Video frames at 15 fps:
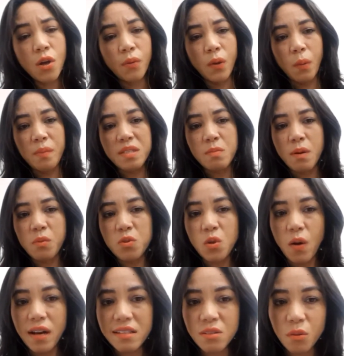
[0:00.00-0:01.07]
yo misma
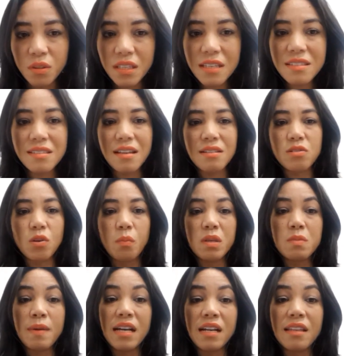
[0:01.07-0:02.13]
busco las noticias, yo
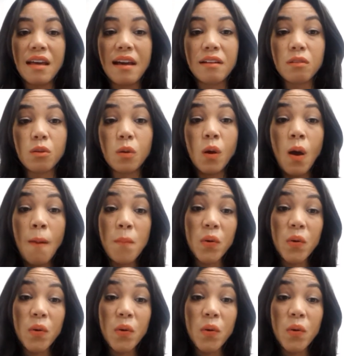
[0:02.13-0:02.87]
misma redacto,